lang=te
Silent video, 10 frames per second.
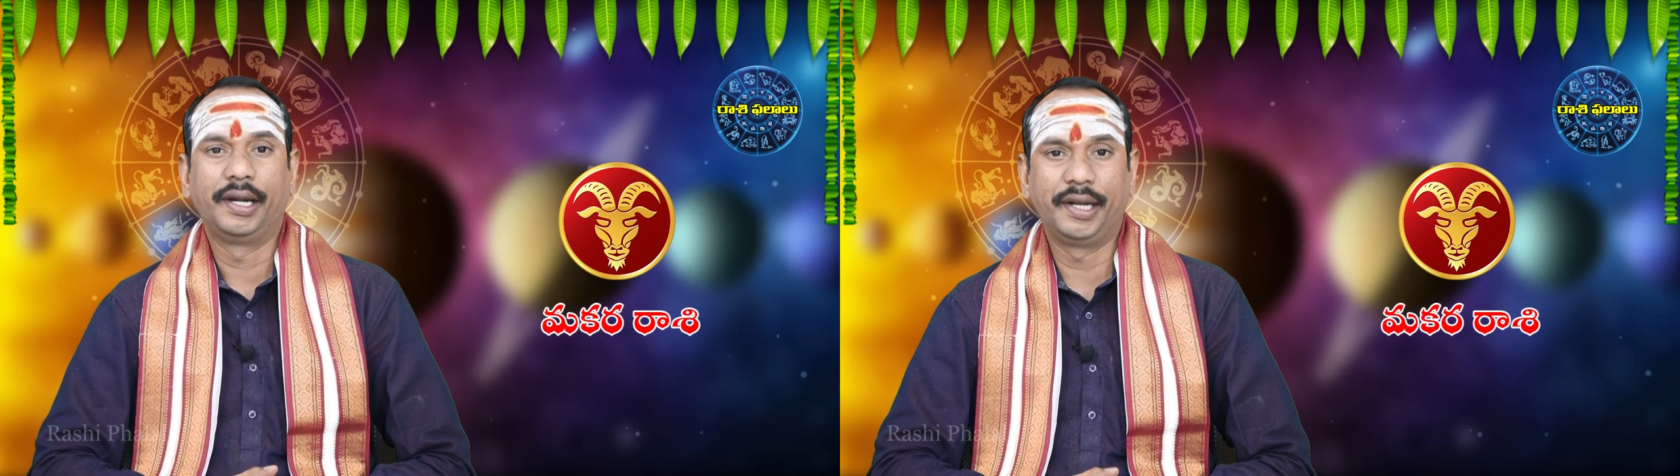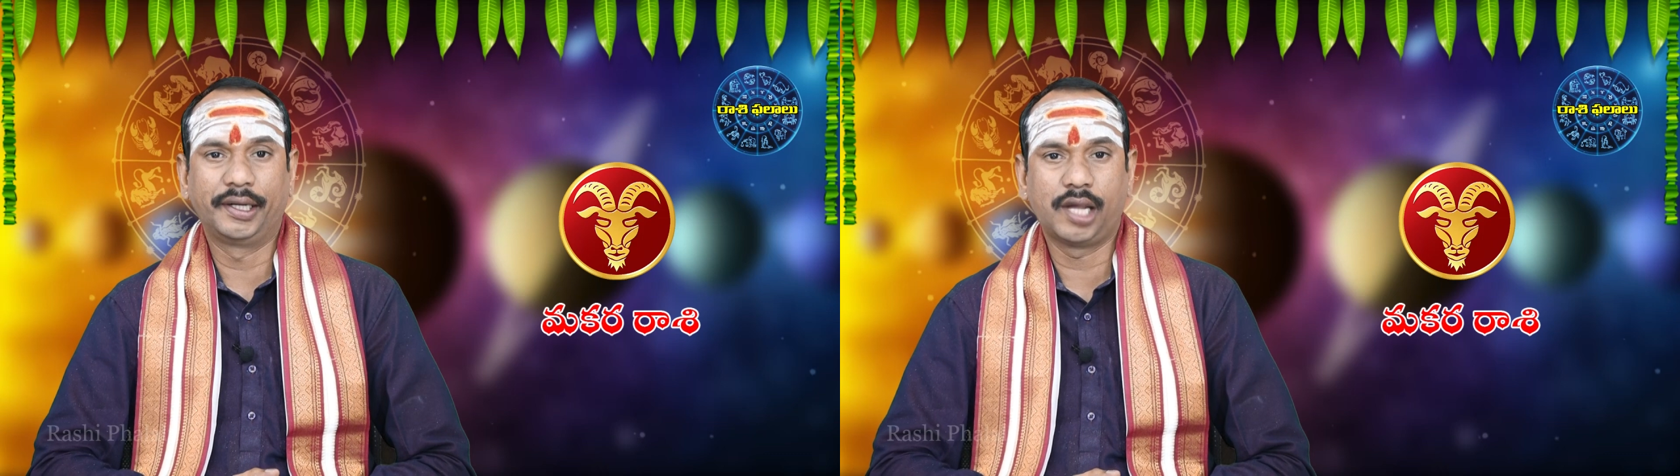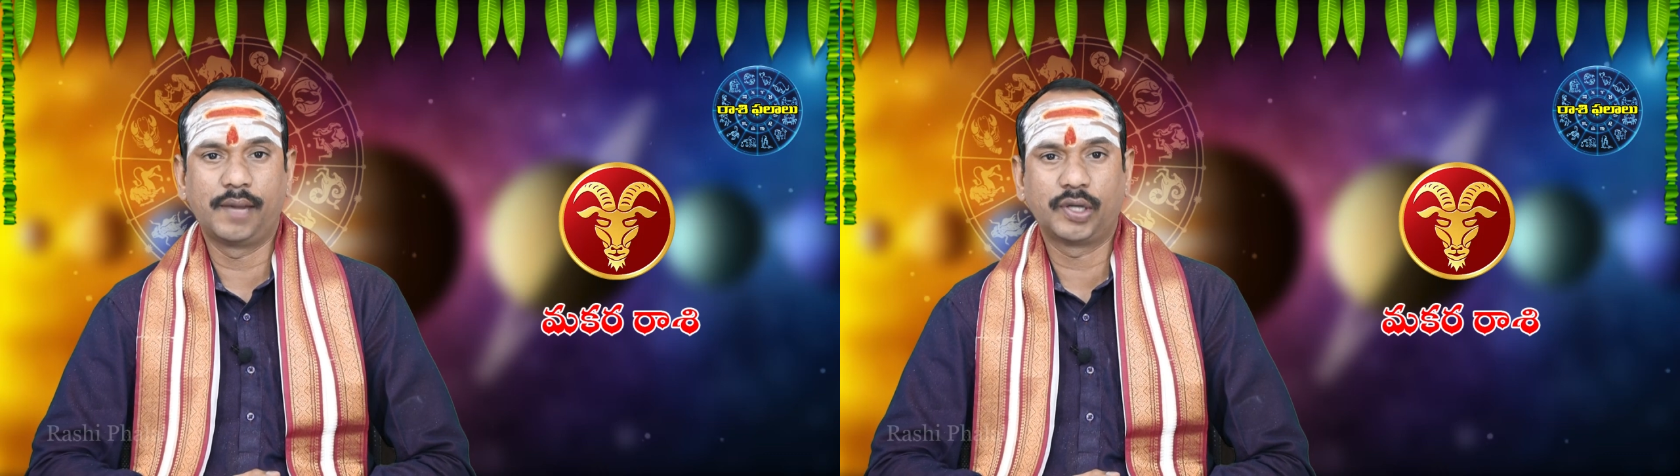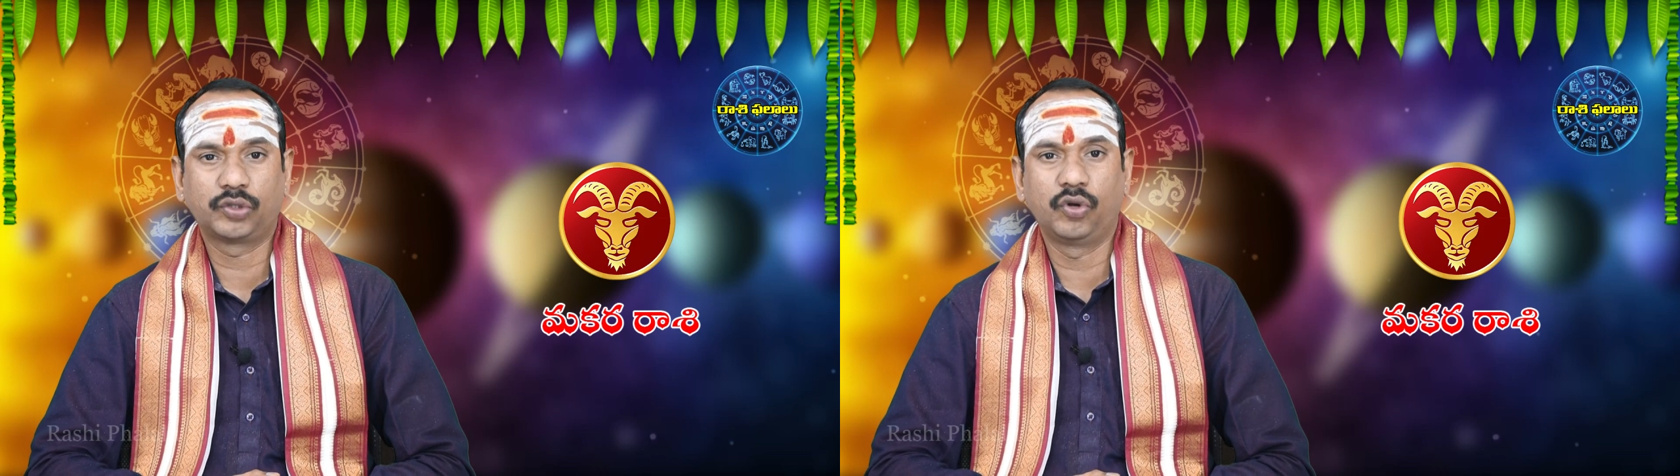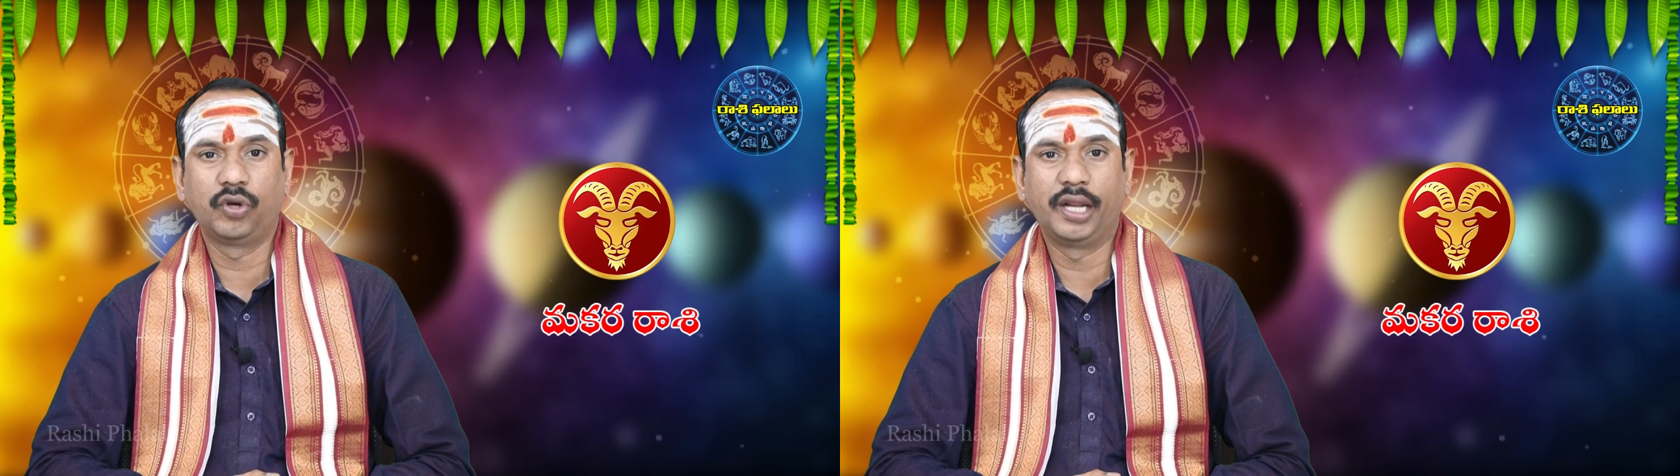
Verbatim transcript: డేటా బర్తులు